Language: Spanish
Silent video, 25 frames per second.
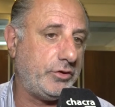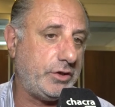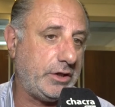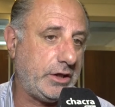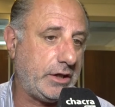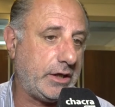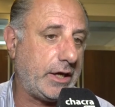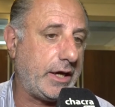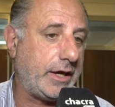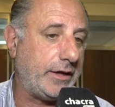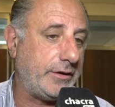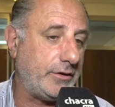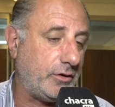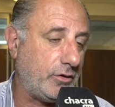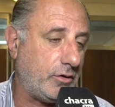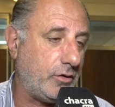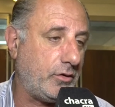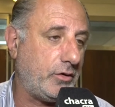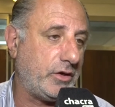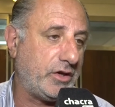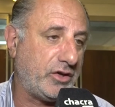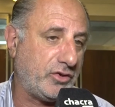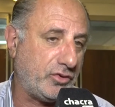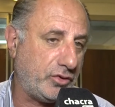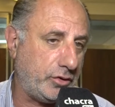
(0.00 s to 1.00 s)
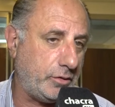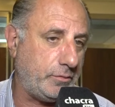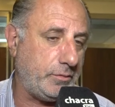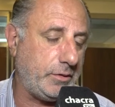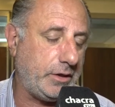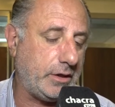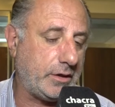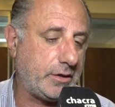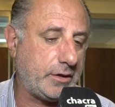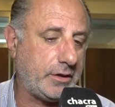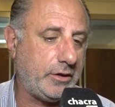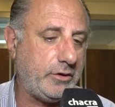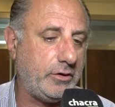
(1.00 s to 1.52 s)
la demora del gobierno de
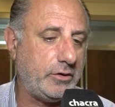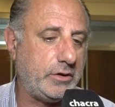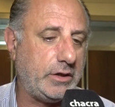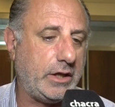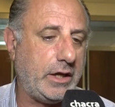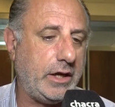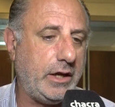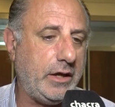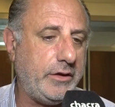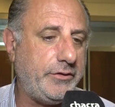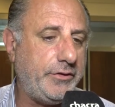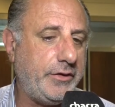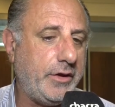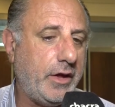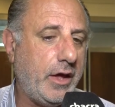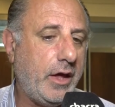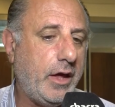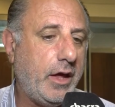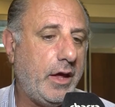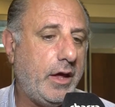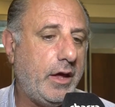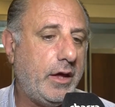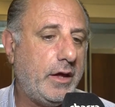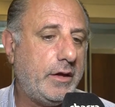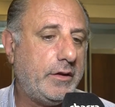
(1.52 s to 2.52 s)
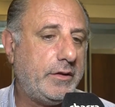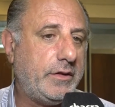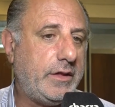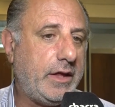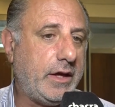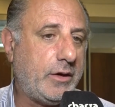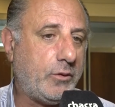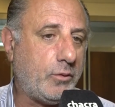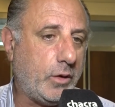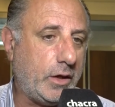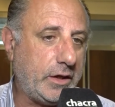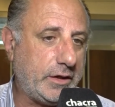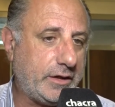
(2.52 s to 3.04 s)
designar a, alguien al frente de
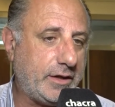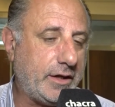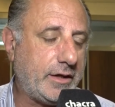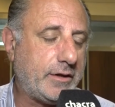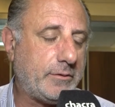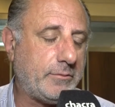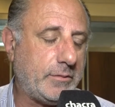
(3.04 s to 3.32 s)
lechería?